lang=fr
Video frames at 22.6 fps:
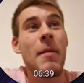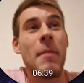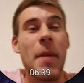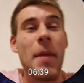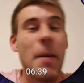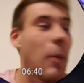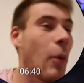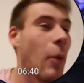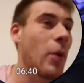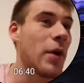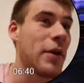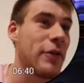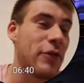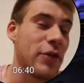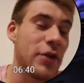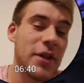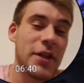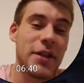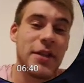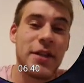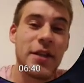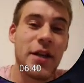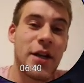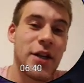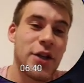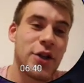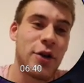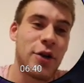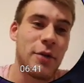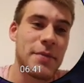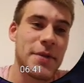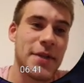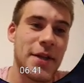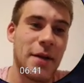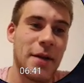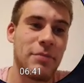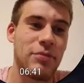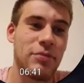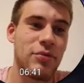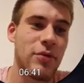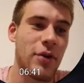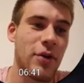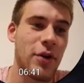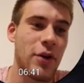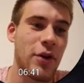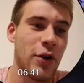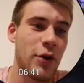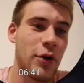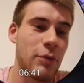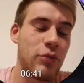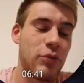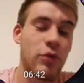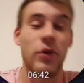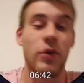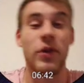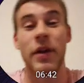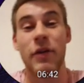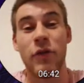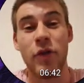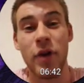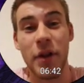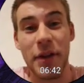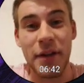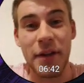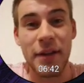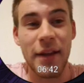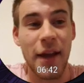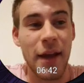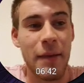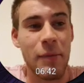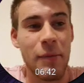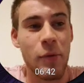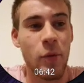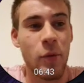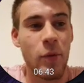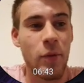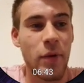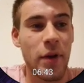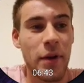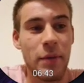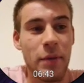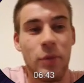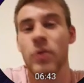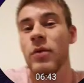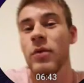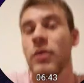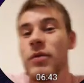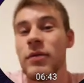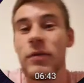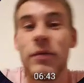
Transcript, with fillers: Mais bon, il faut des tirages comme ça euh, pour, en avoir des très bons, et bon,